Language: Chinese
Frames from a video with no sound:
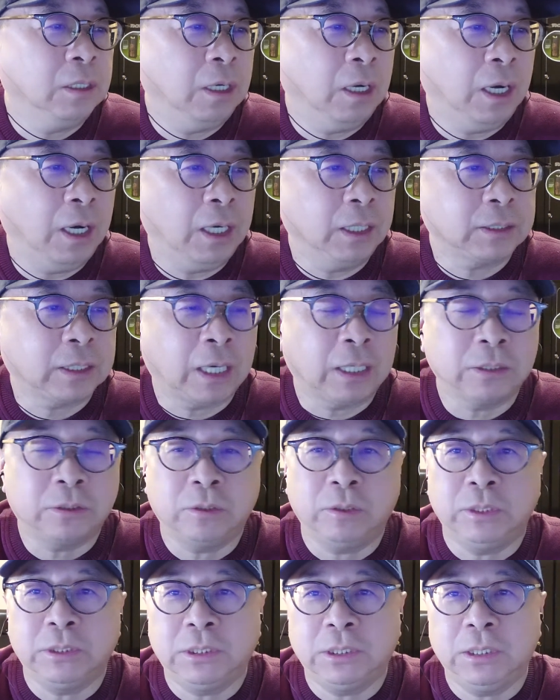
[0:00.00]
啊，他
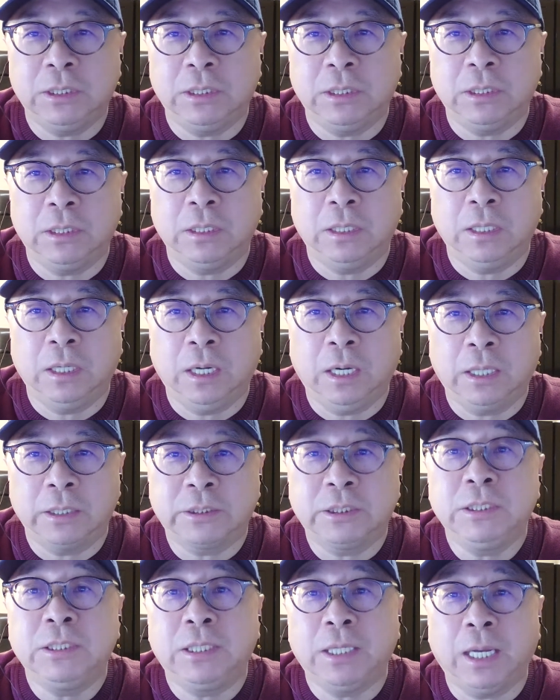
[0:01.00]
最近啊，
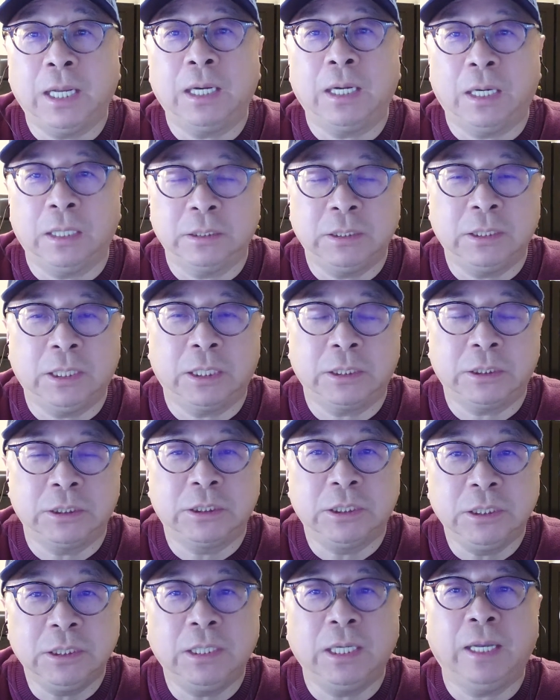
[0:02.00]
今天了，应该是
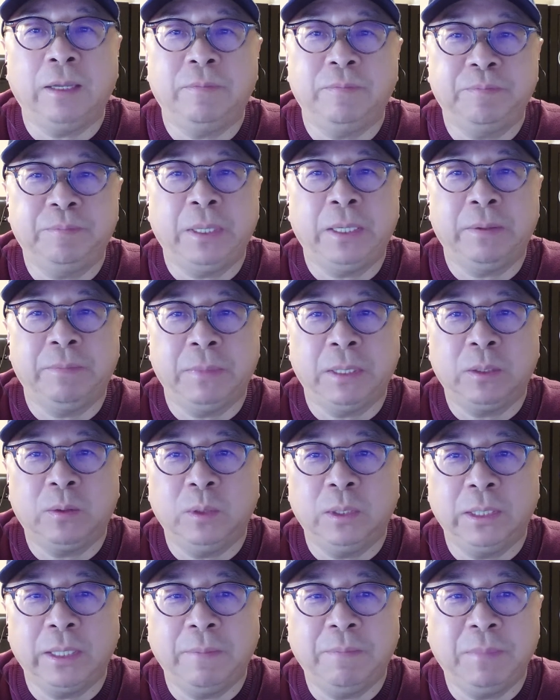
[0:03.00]
今天被美
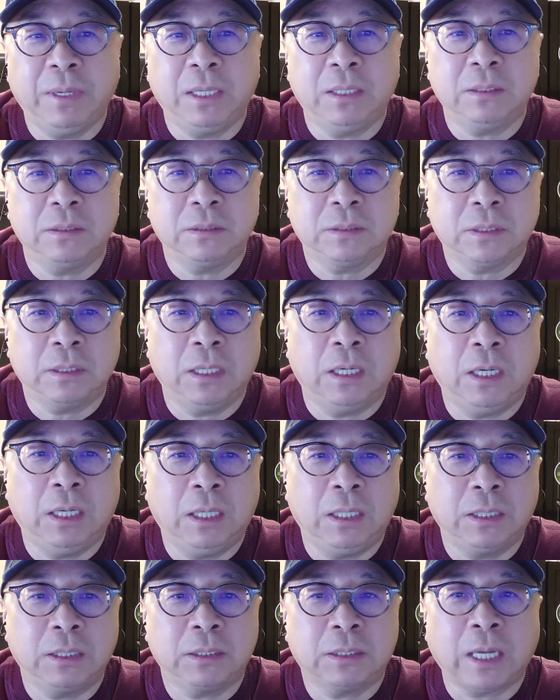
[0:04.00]
国联邦
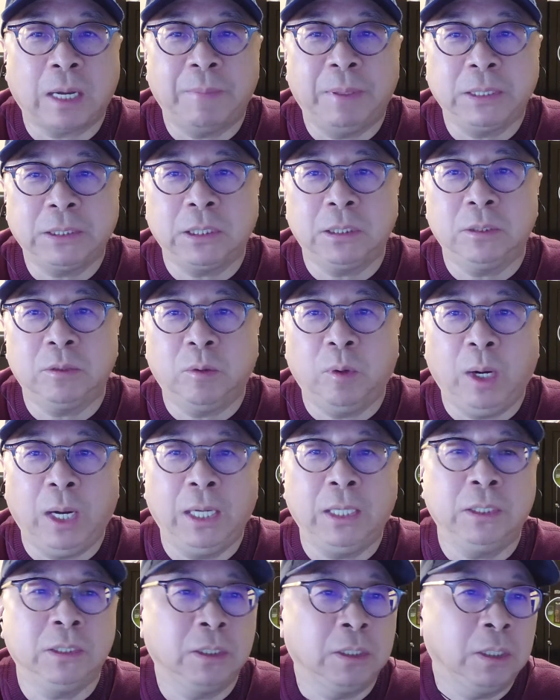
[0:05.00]
啊大陪审
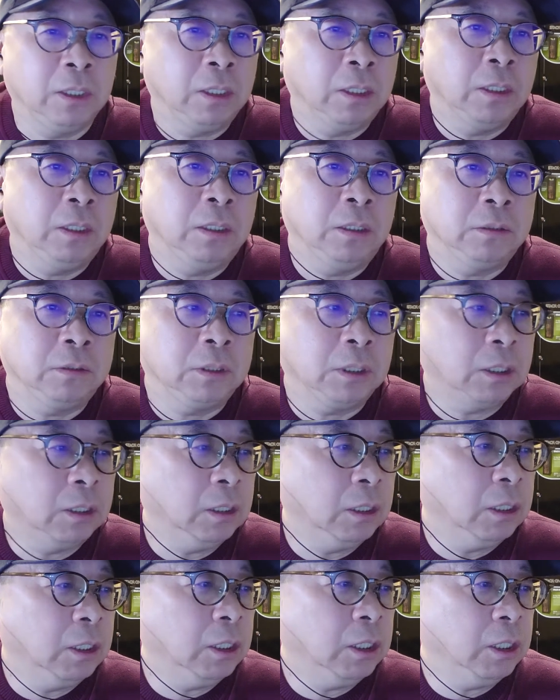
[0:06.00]
团这
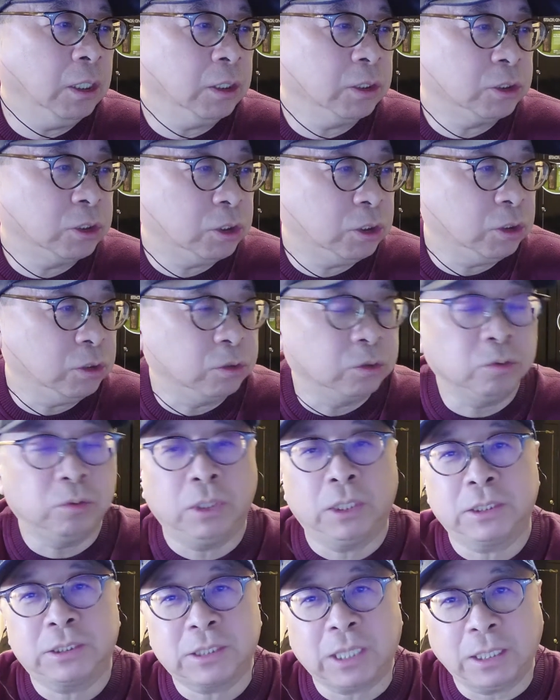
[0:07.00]
个起诉
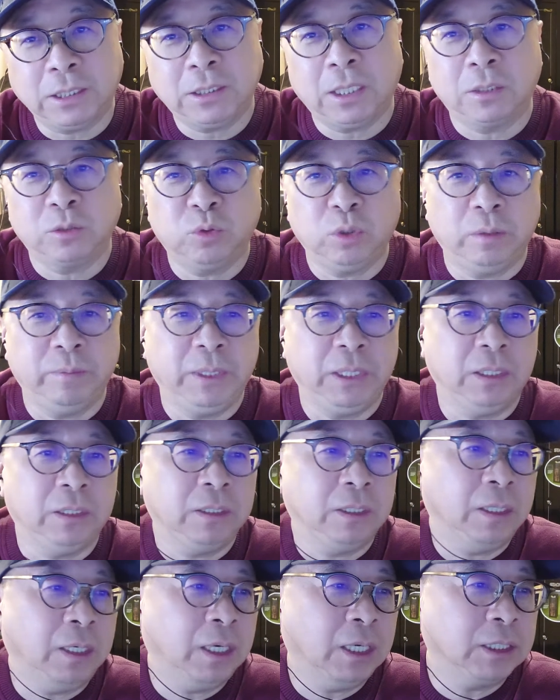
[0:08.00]
了三项罪名
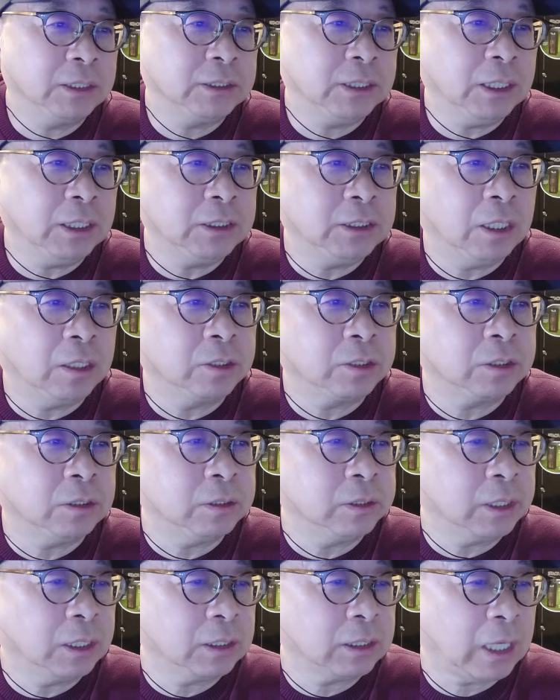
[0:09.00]
啊。这个教授
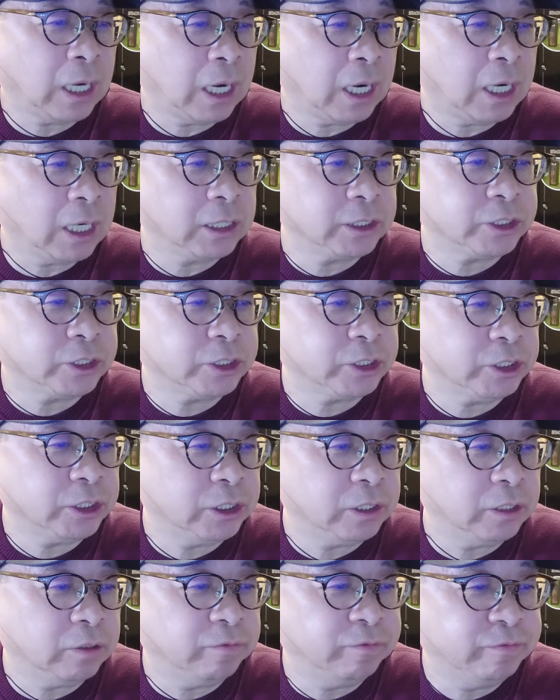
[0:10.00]
呢，他
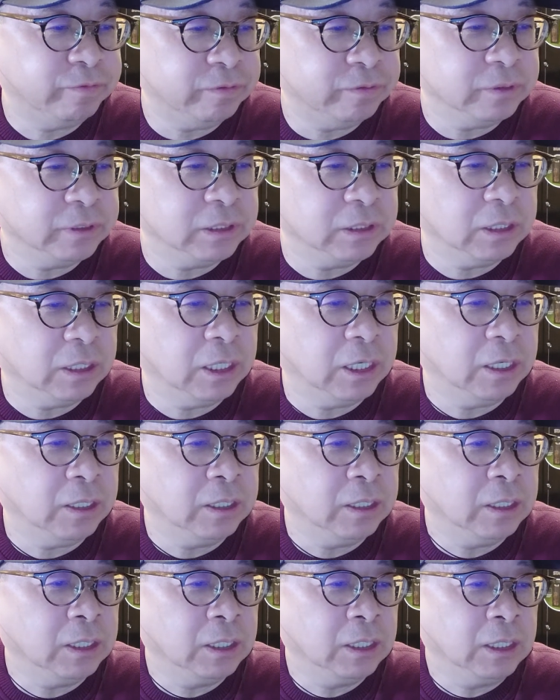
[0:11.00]
是负责，
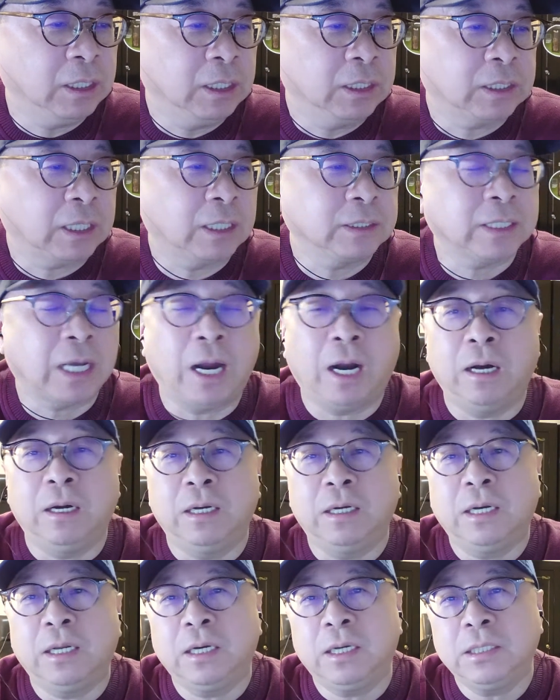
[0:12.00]
他在二
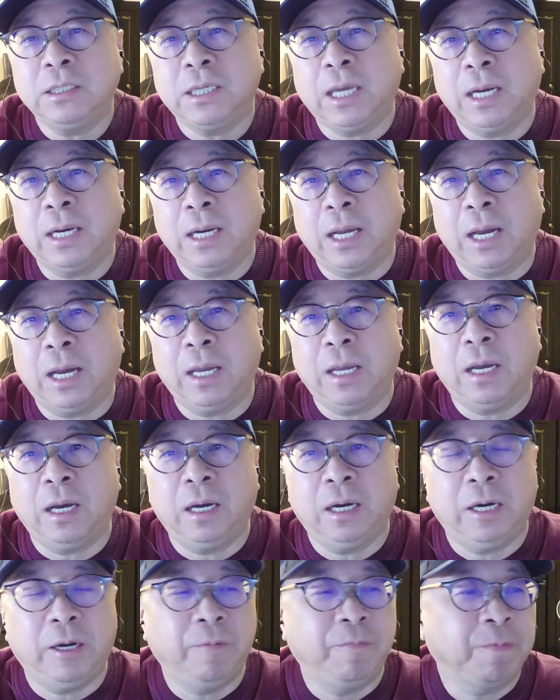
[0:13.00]
零零零年来
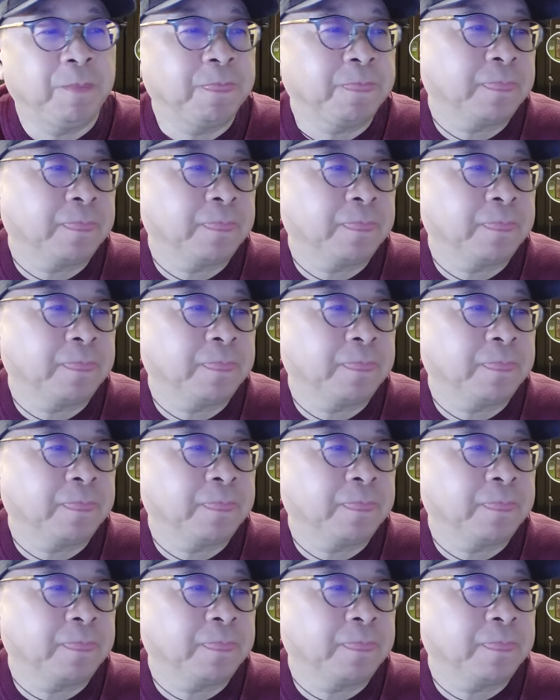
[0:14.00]
啊，